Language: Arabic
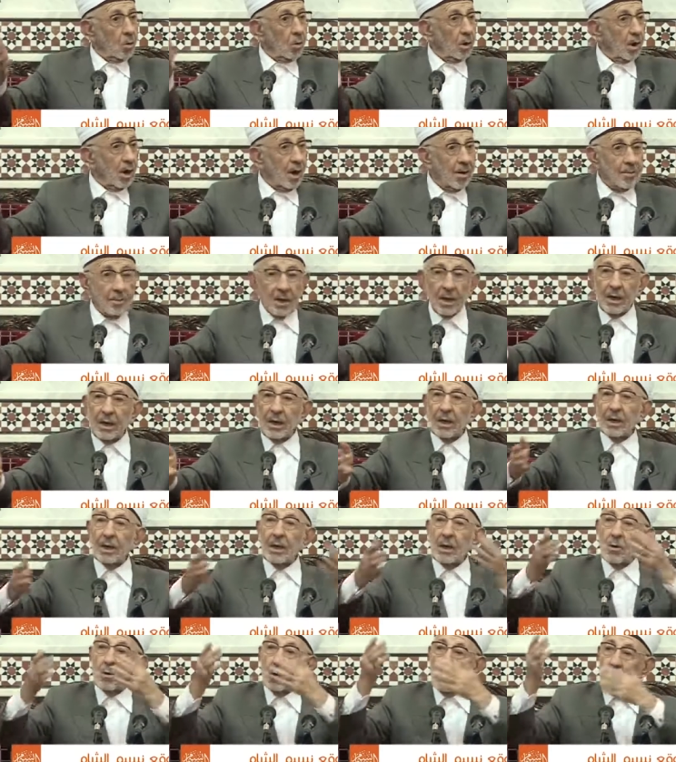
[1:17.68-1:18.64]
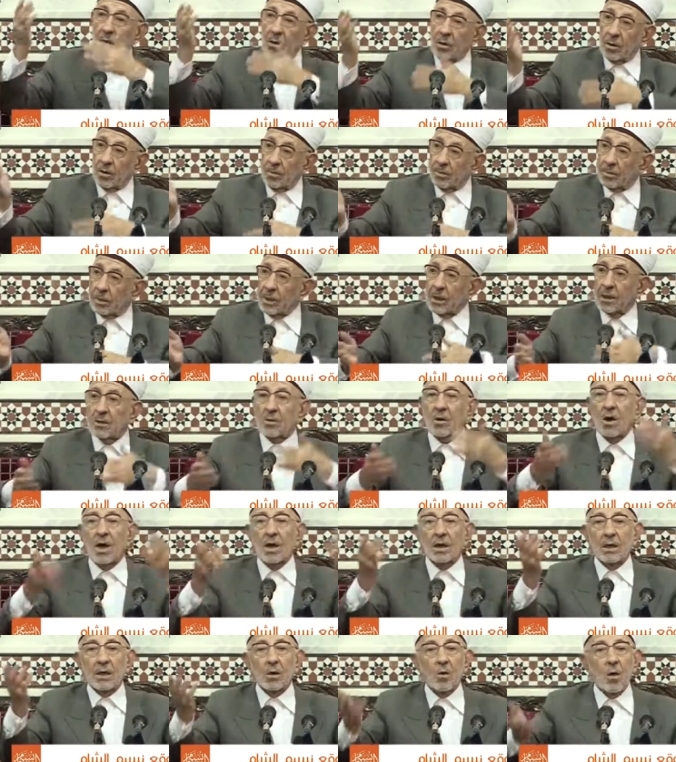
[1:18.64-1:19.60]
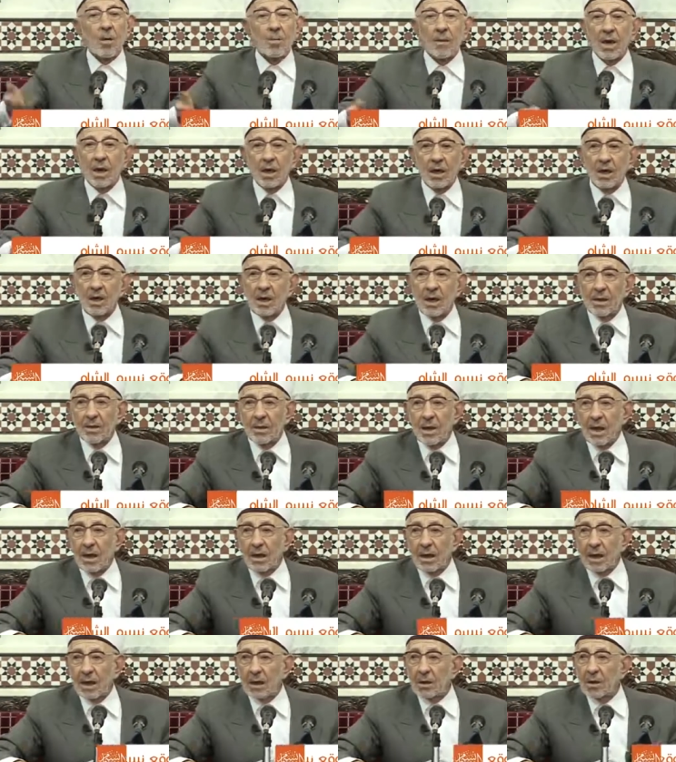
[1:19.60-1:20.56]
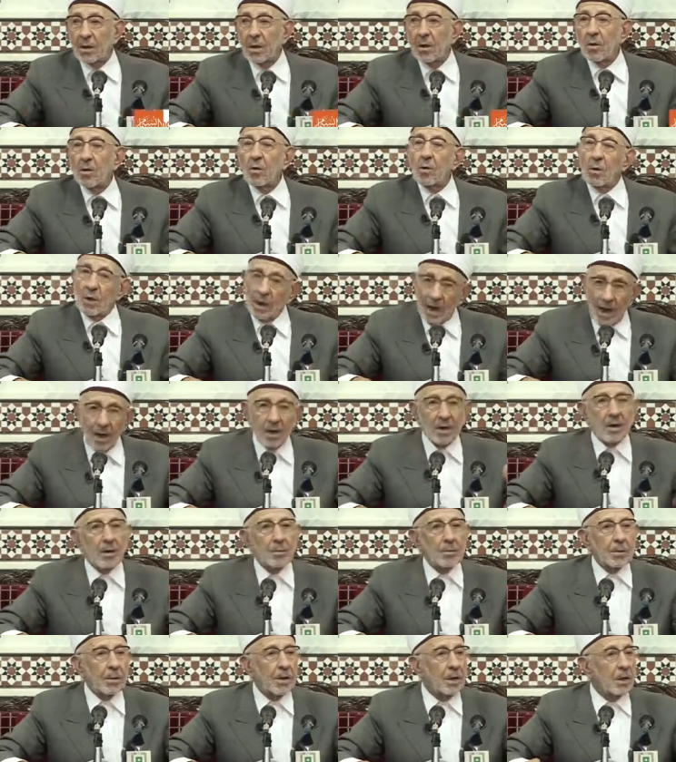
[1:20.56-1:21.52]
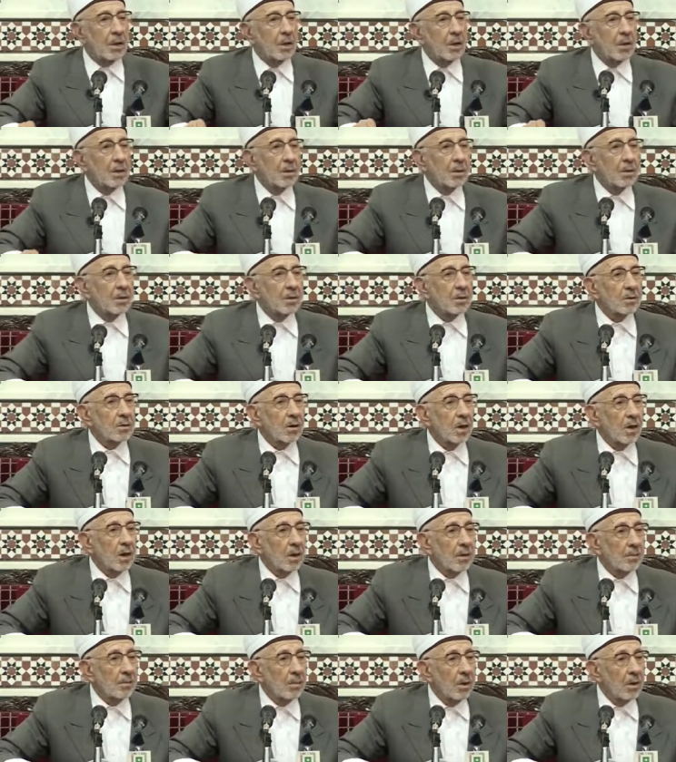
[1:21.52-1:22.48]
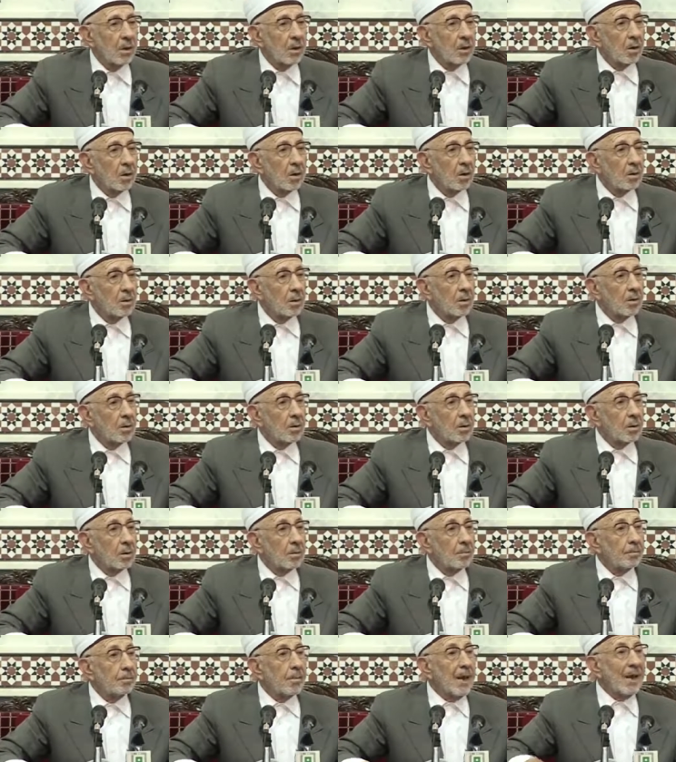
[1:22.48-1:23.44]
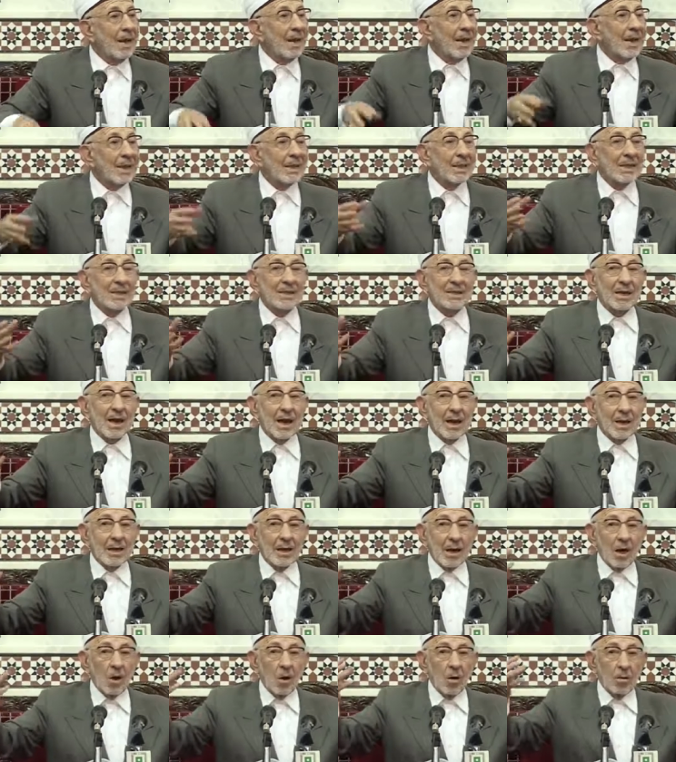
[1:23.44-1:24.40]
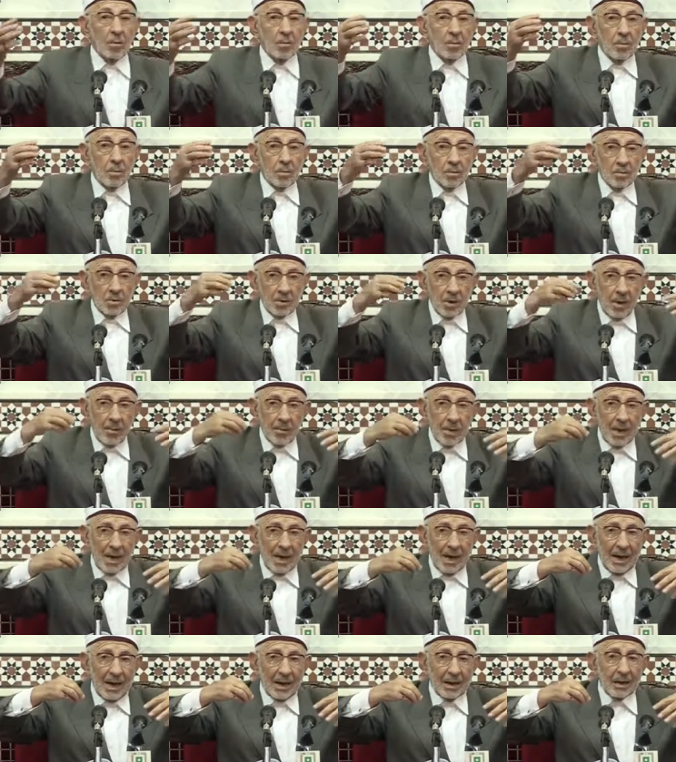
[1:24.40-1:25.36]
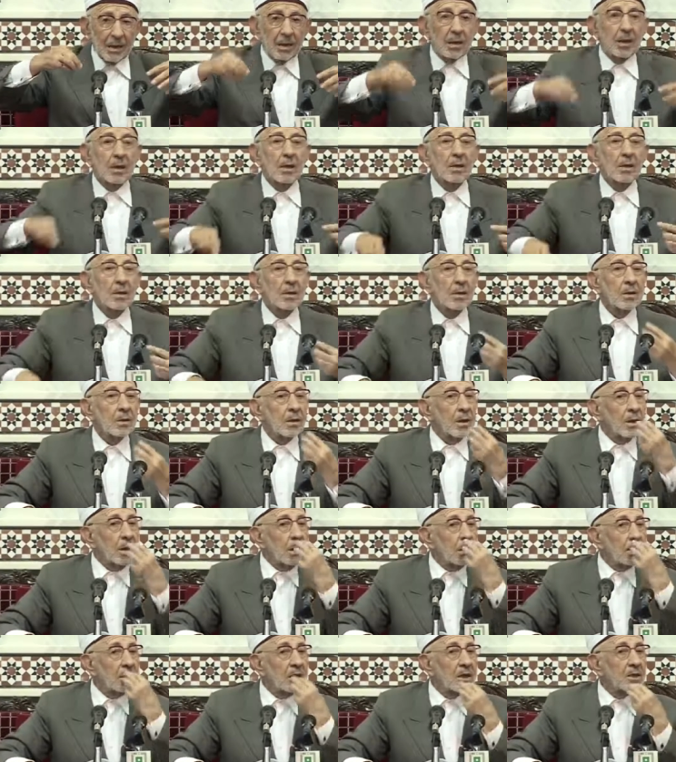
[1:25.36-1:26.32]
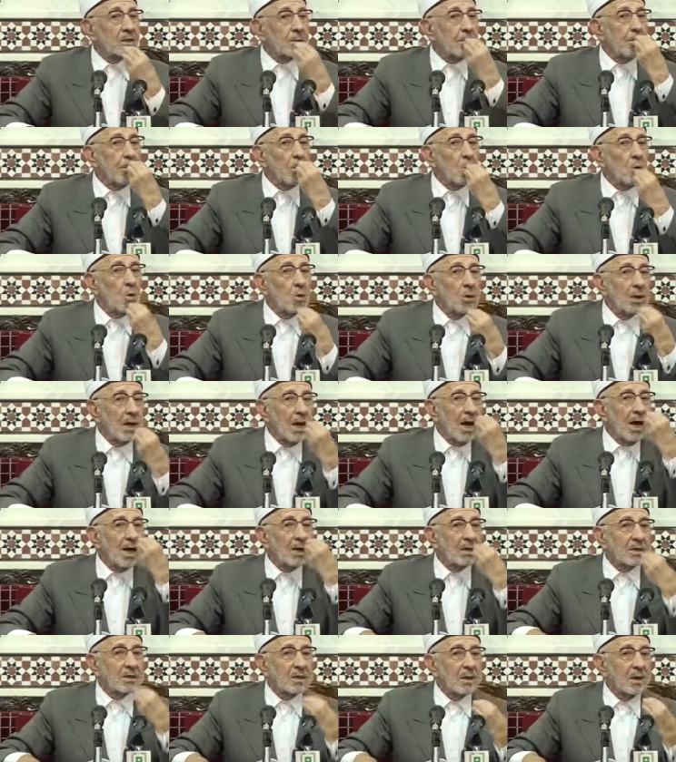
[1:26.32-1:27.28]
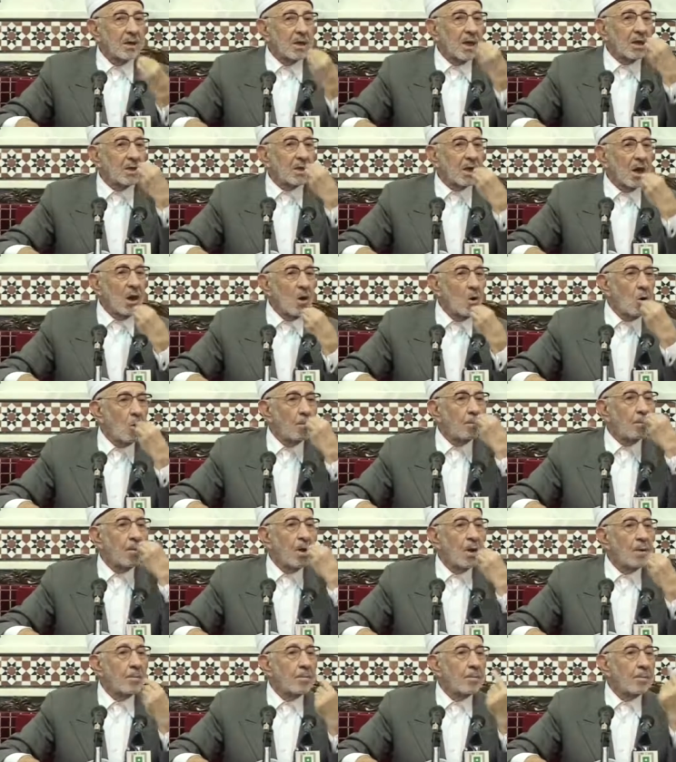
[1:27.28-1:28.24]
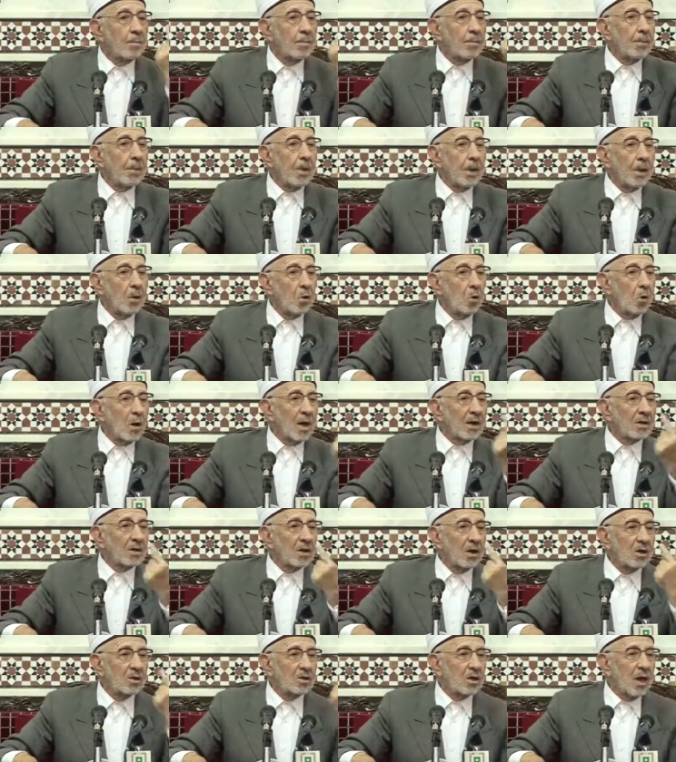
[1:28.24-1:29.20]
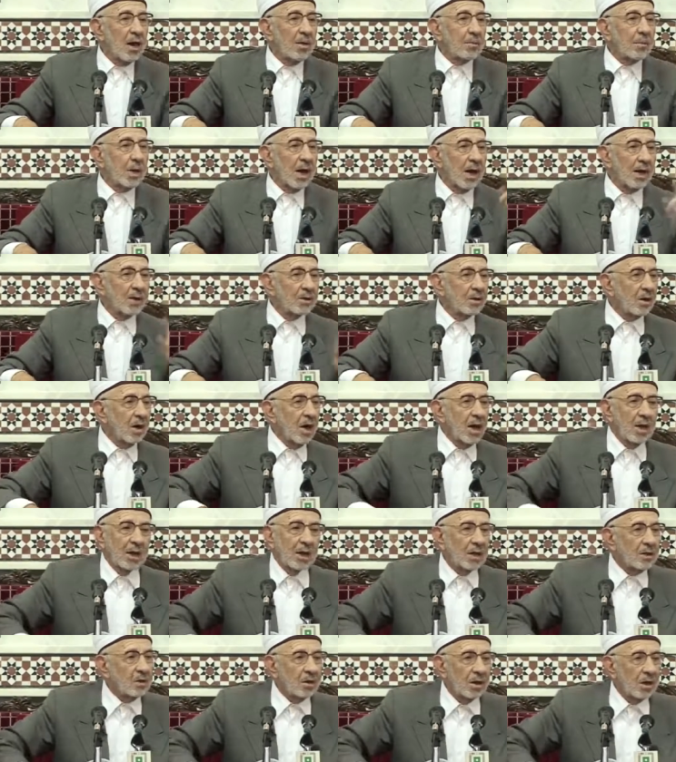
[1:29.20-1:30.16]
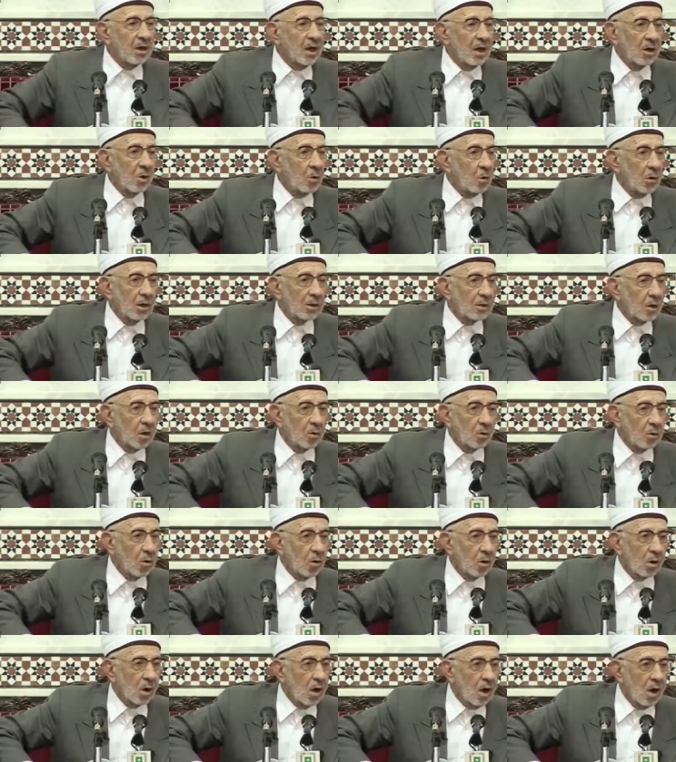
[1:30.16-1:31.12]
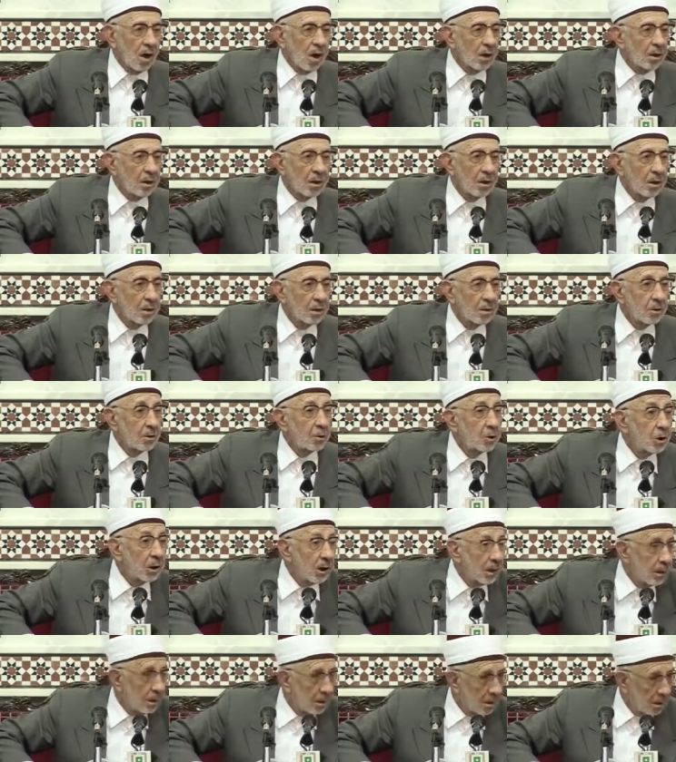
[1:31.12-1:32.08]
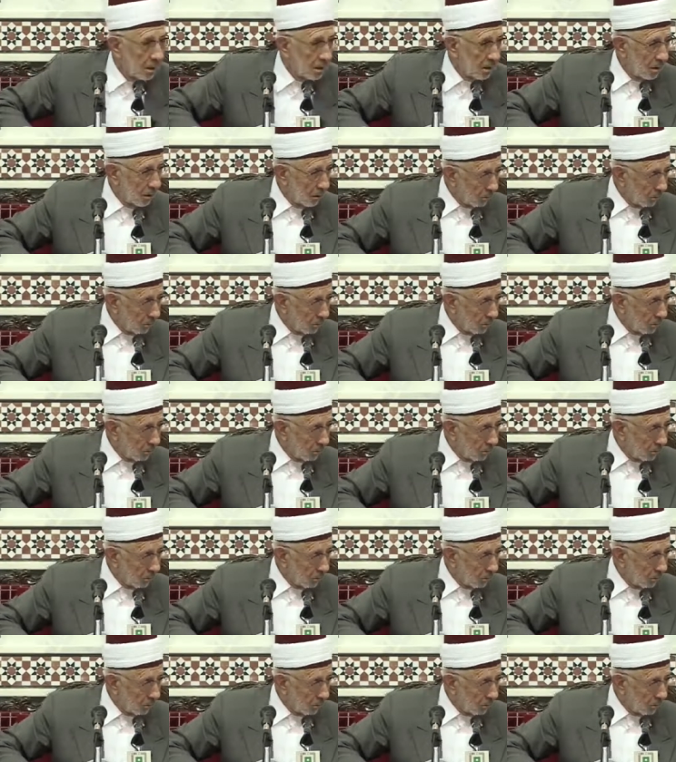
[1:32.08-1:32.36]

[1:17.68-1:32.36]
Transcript: والأمريكي والبريطاني وما إلى ذلك والعربي طيب ما الذي جعلهم جميعا يصبغون ألسنتهم باللغة الجامعة التي هي لغة القرآن دين